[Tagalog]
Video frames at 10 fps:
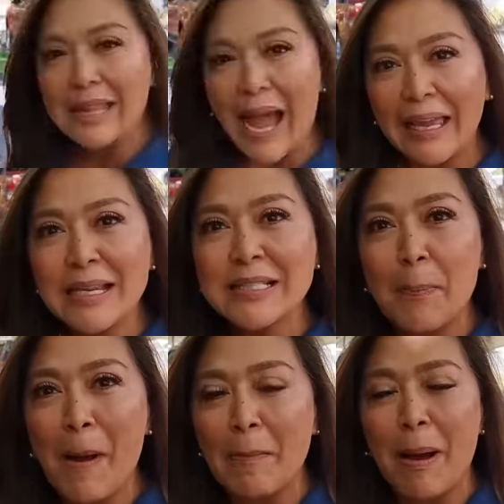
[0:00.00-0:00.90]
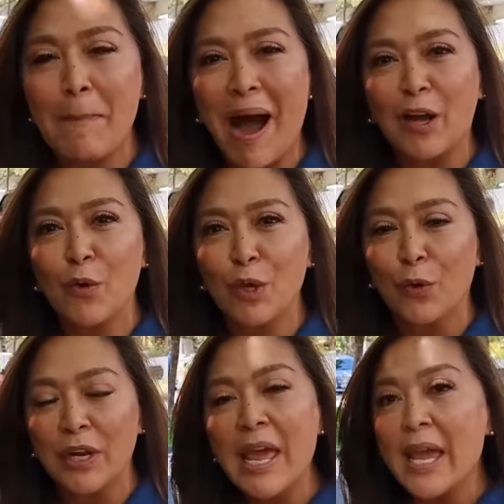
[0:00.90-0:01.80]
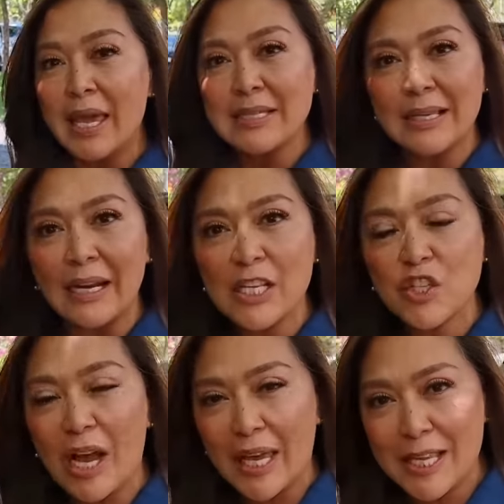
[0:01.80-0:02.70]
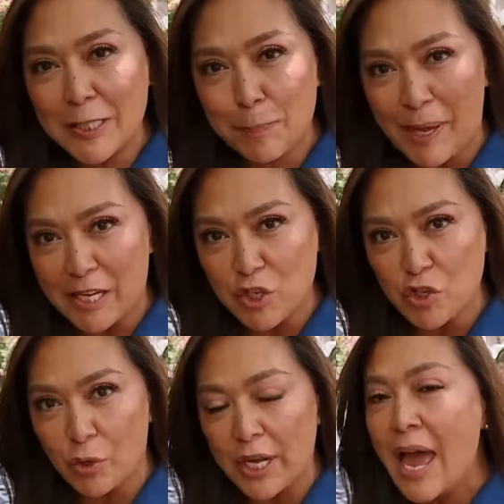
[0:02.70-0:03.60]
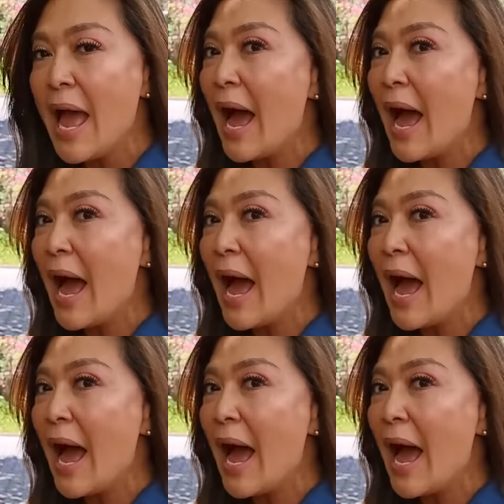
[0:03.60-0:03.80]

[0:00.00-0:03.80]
dahil sa pagbabagong yun, isa rin siyang inspirasyon